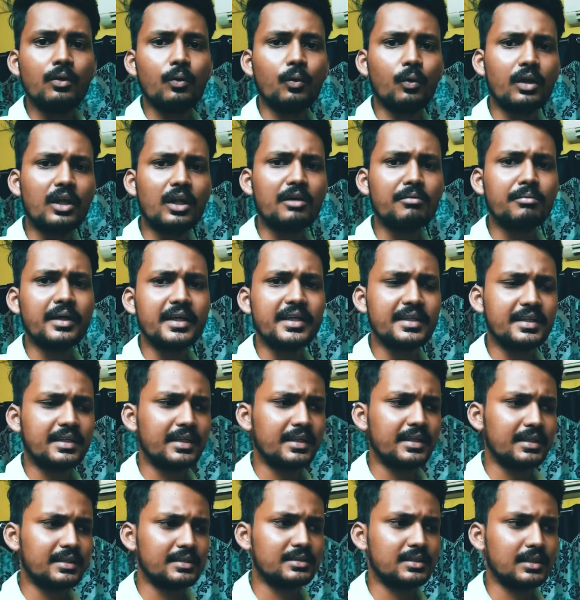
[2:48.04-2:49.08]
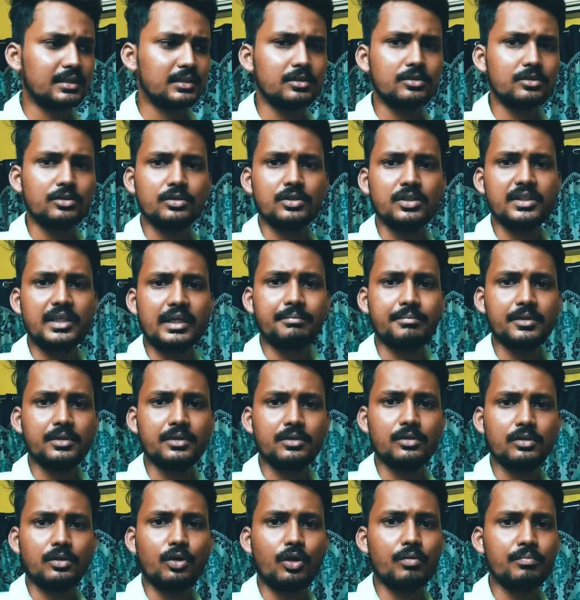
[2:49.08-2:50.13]
ওলা বাইকের সাথে যদি
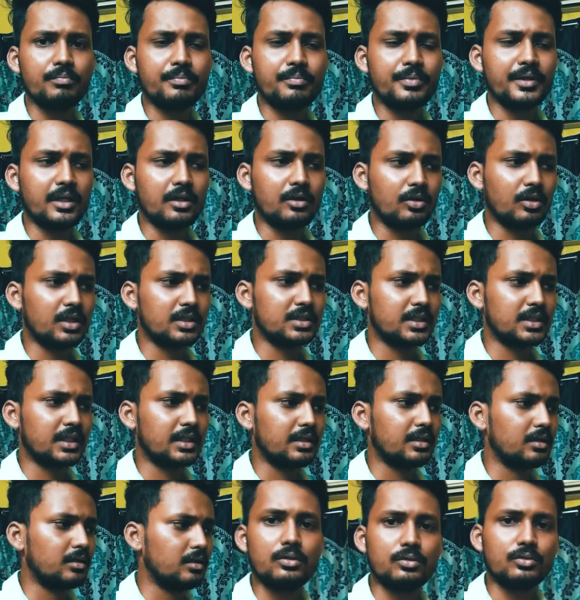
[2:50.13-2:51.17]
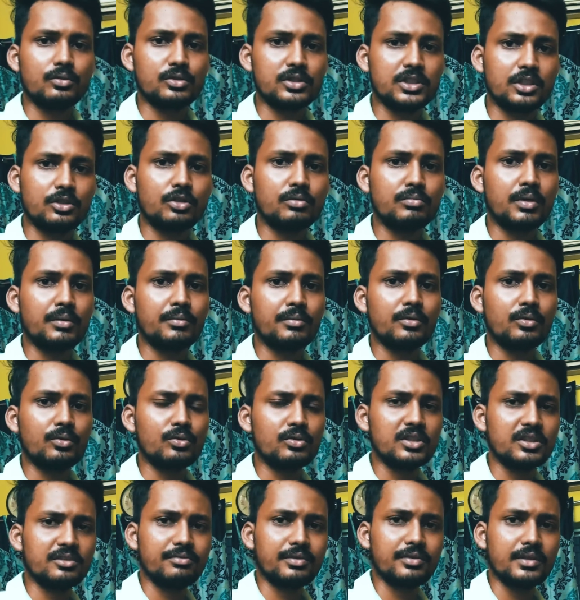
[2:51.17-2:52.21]
র্যাপিডোর কম্পেয়ার করা যায় তো সেরকমভাবে কোনো
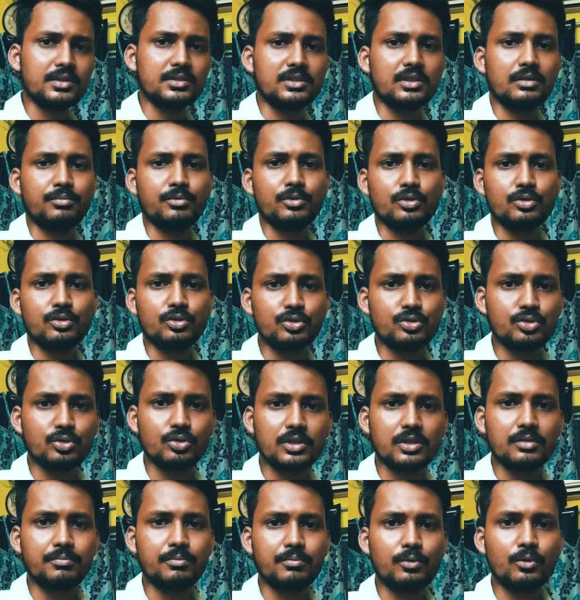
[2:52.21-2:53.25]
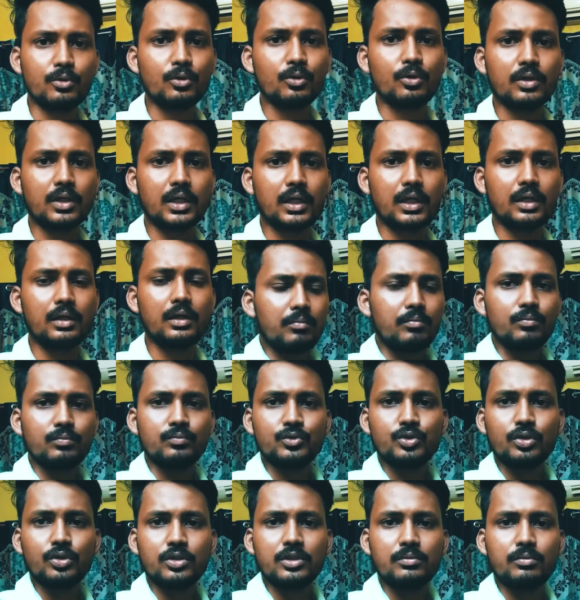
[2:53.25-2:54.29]
ডিফারেন্স আপাতত চোখে পড়লো না
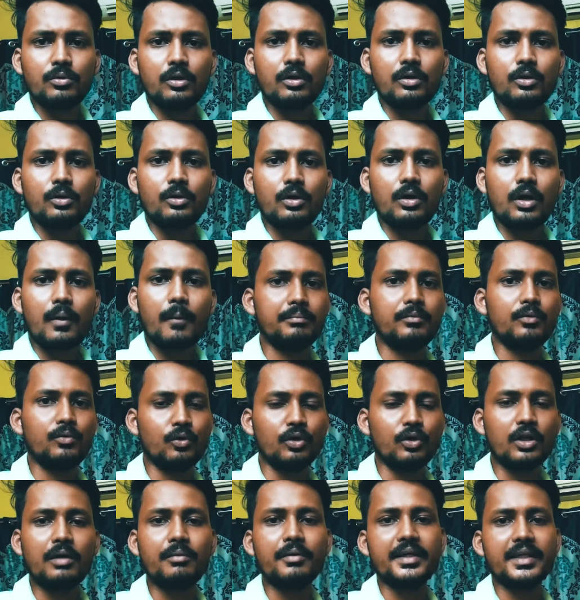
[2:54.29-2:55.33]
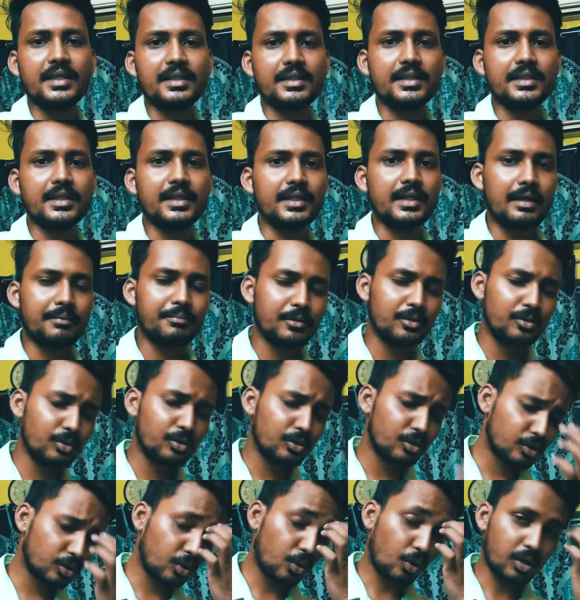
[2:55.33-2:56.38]
যদি বলো ওলা বাইকের থেকে র্যাপিডোর
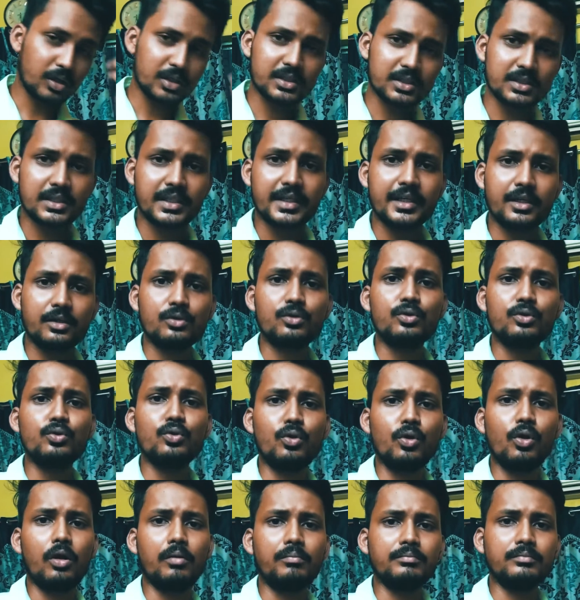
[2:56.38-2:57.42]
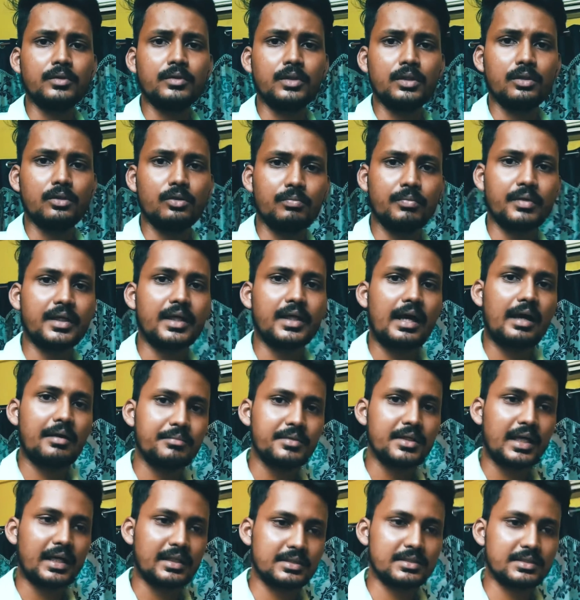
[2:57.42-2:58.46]
কস্টটা একটু কম মানে আমি
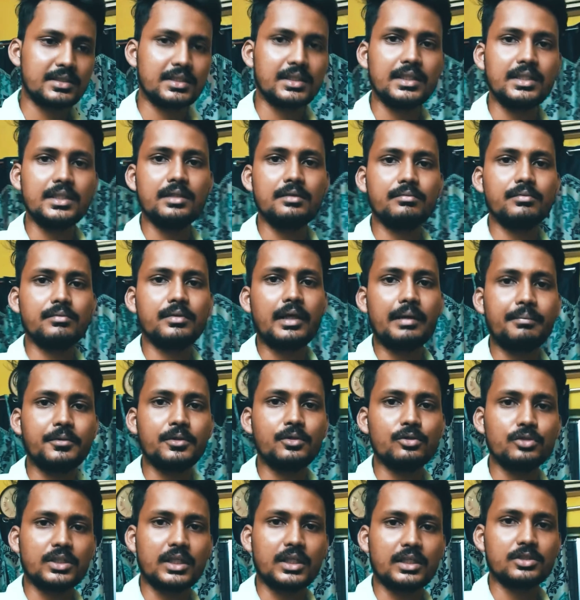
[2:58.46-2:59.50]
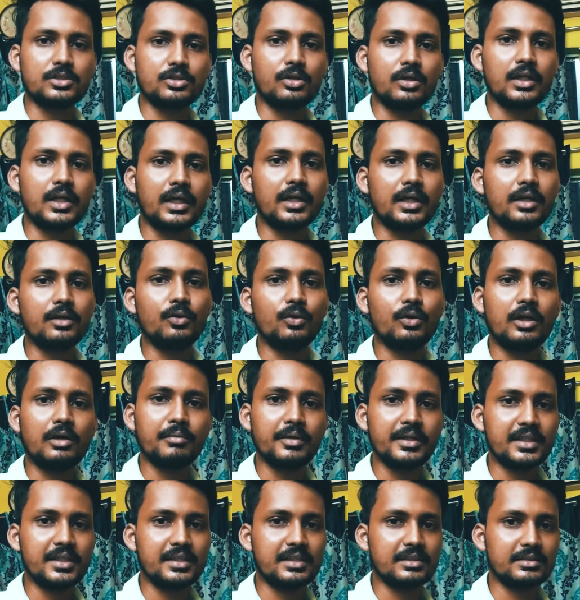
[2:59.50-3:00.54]
আজকেই র্যাপিডো সার্চ করার আগে ওলা
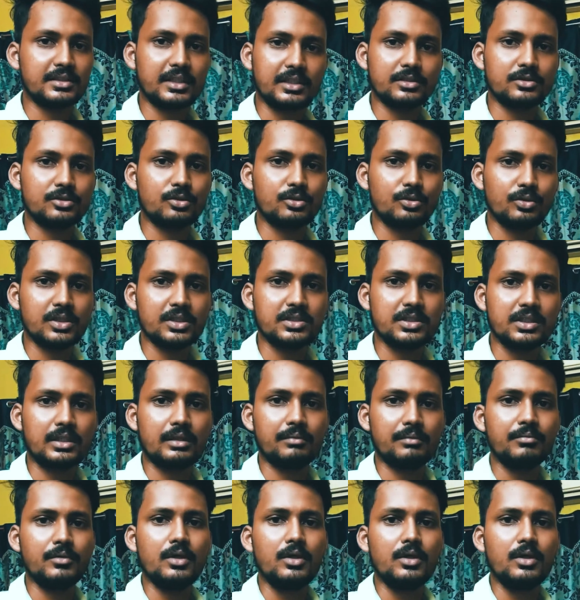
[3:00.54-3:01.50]
বাইকটা সার্চ করেছিলাম